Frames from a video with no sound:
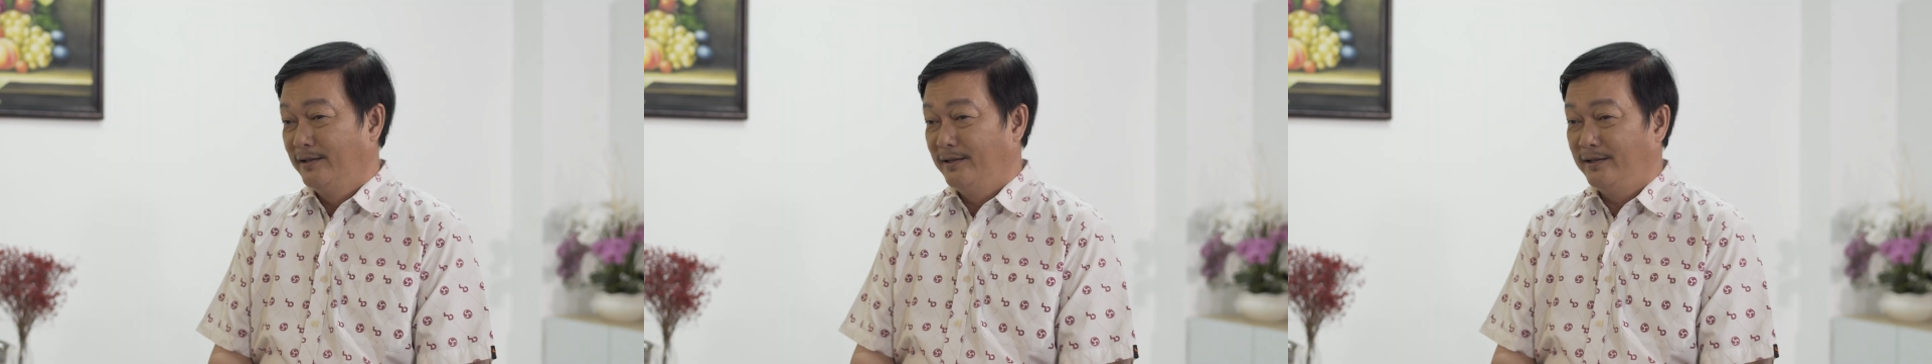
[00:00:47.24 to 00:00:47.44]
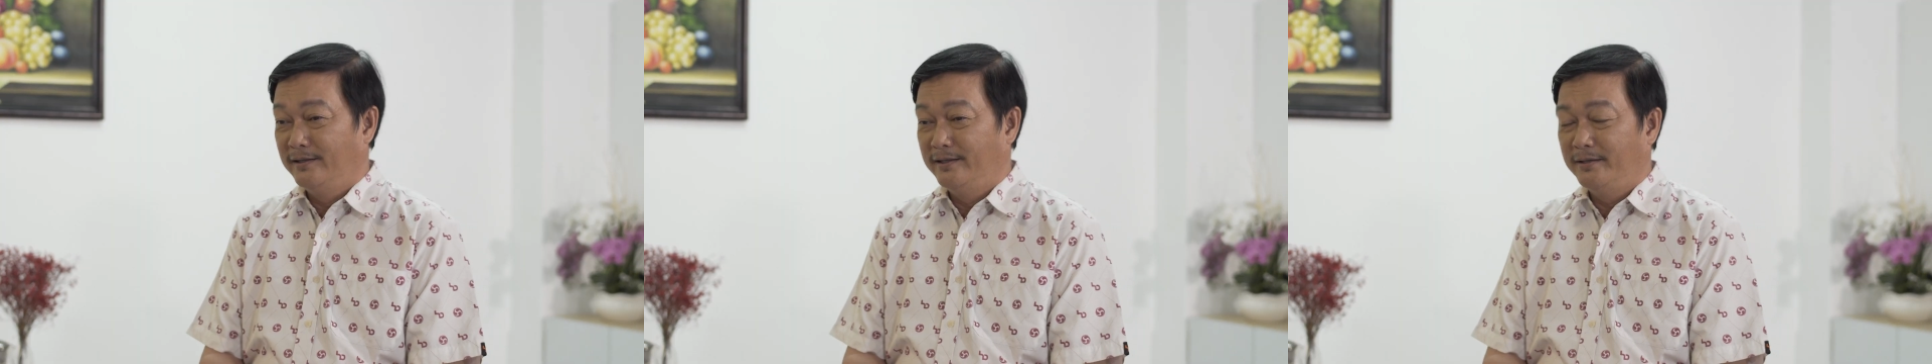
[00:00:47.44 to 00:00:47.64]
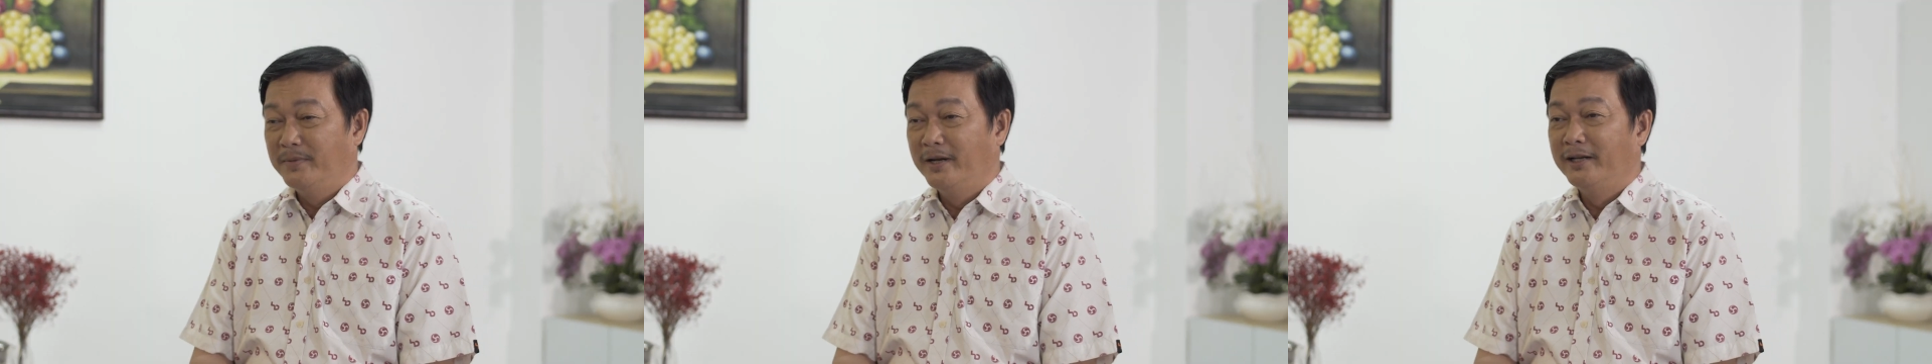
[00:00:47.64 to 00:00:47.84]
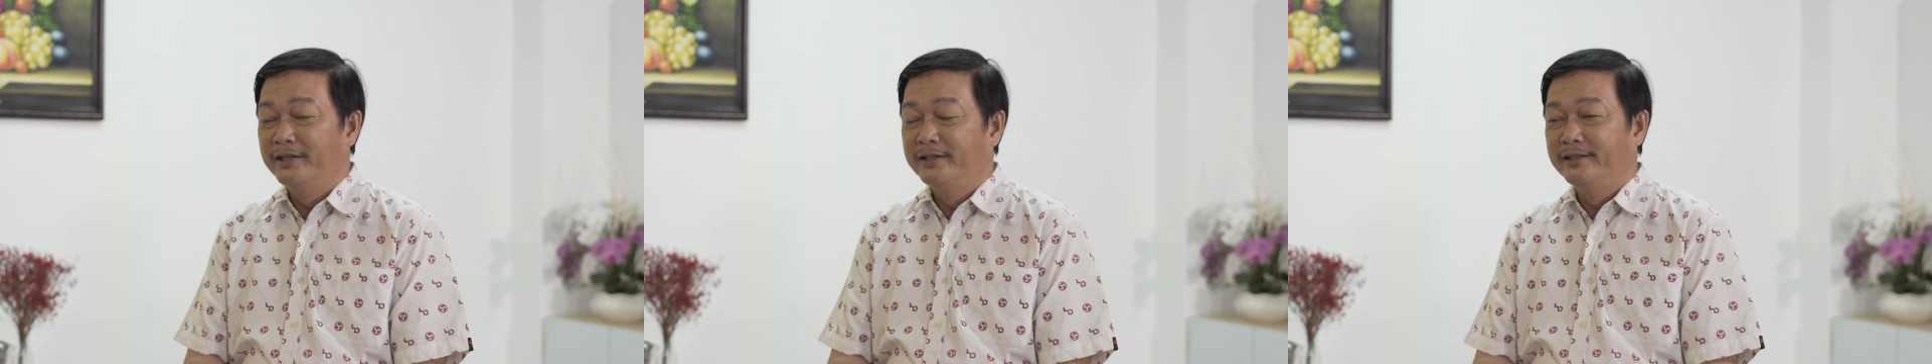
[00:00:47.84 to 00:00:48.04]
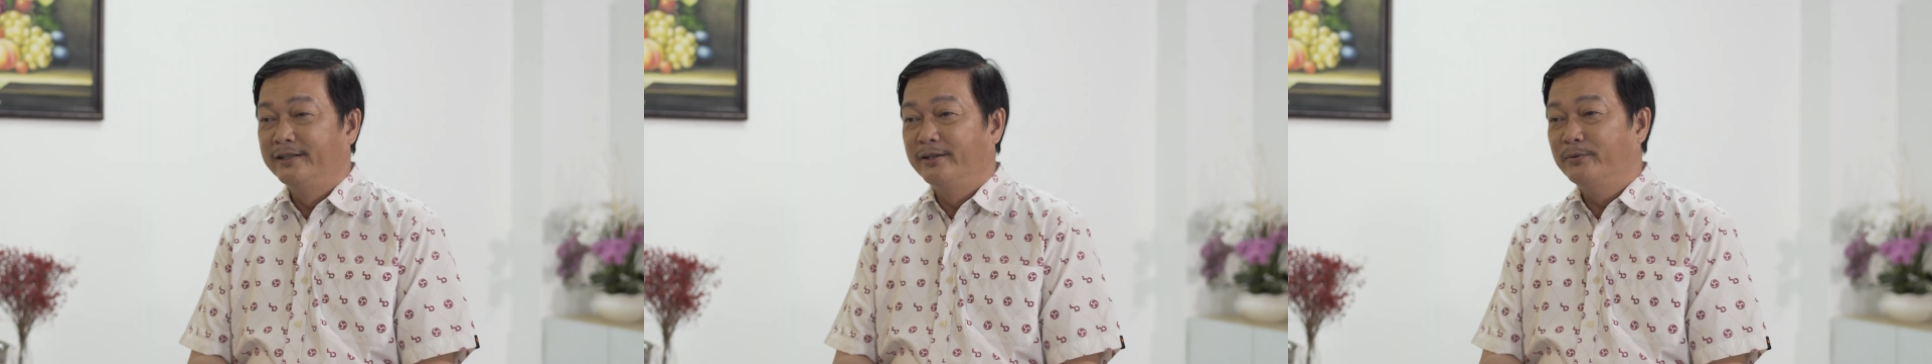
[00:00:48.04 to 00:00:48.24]
à, thì bình
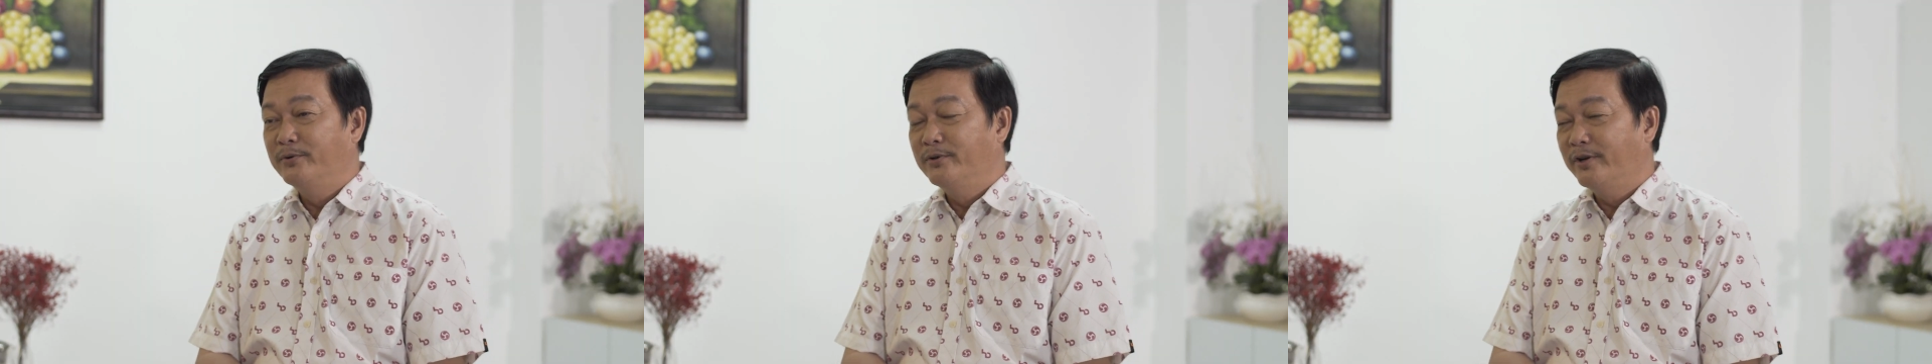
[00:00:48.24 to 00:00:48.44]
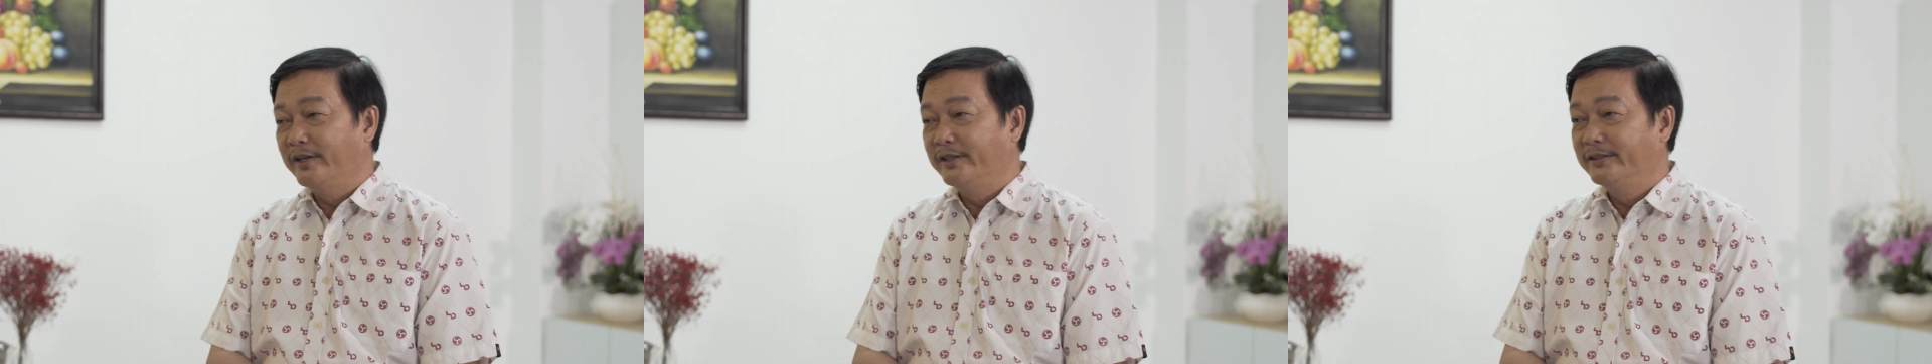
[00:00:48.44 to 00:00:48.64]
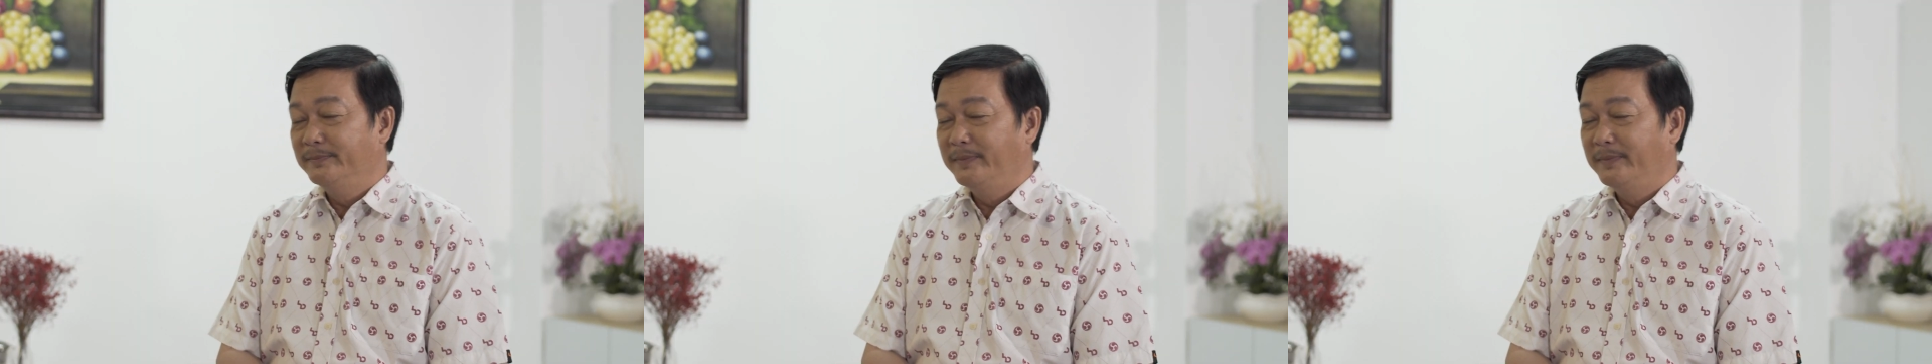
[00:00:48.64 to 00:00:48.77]
thường uống cỡ